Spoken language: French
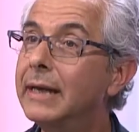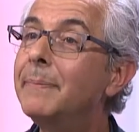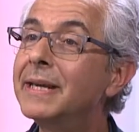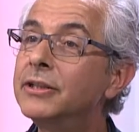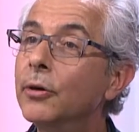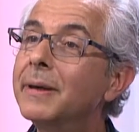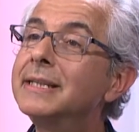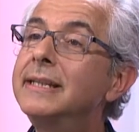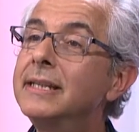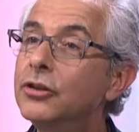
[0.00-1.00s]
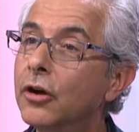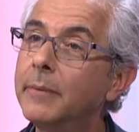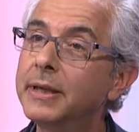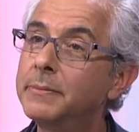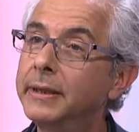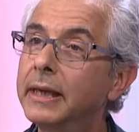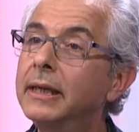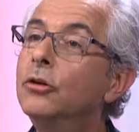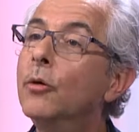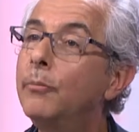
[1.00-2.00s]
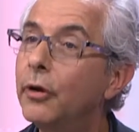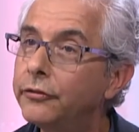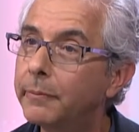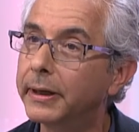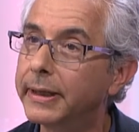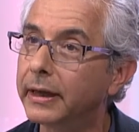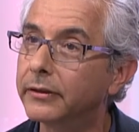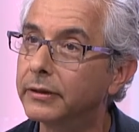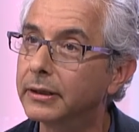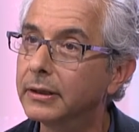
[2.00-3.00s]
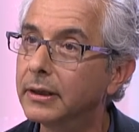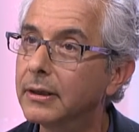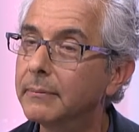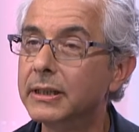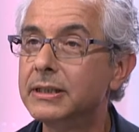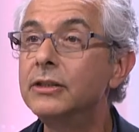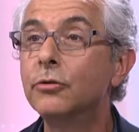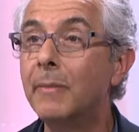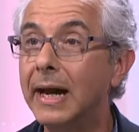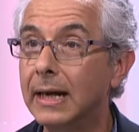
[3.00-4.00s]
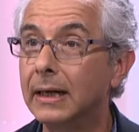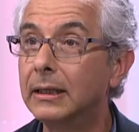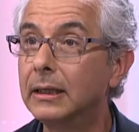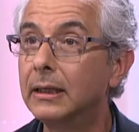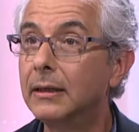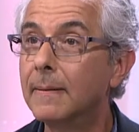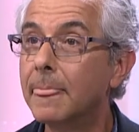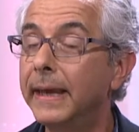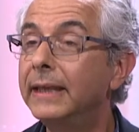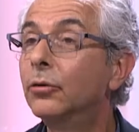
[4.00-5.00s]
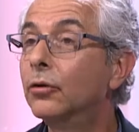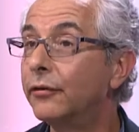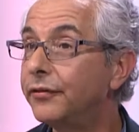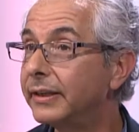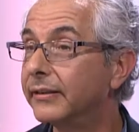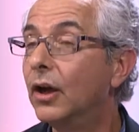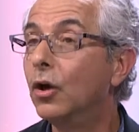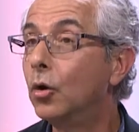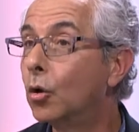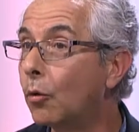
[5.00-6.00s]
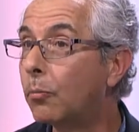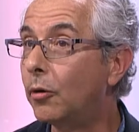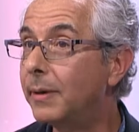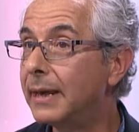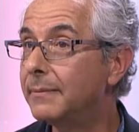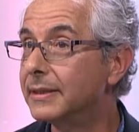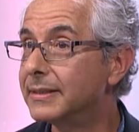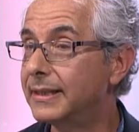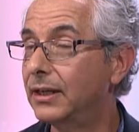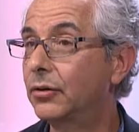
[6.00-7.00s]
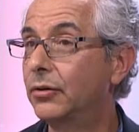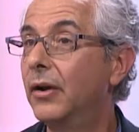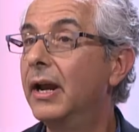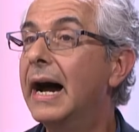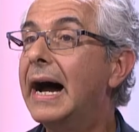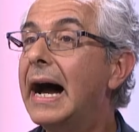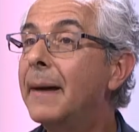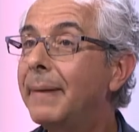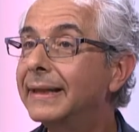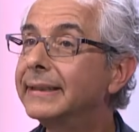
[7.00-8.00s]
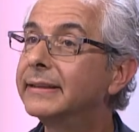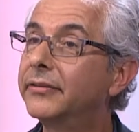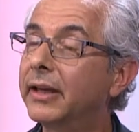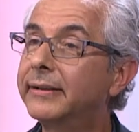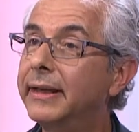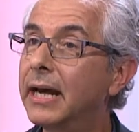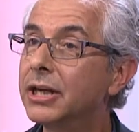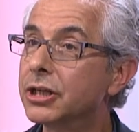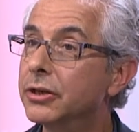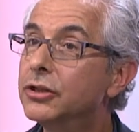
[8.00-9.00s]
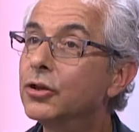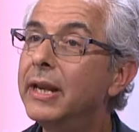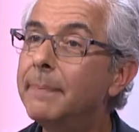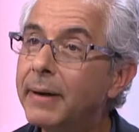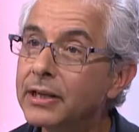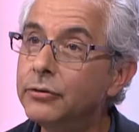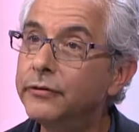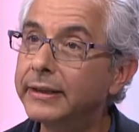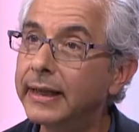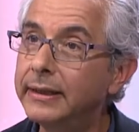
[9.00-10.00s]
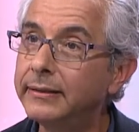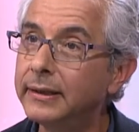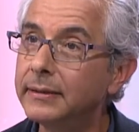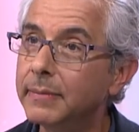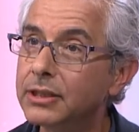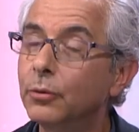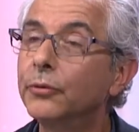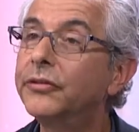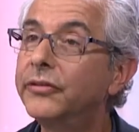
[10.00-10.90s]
les patients passent des heures à m'expliquer qu'ils ne peuvent pas y arriver parce qu'ils ont mal. Et donc en fait, le gros problème, c'est que à partir d'un certain âge, ce n'est pas une fatalité, parce qu'on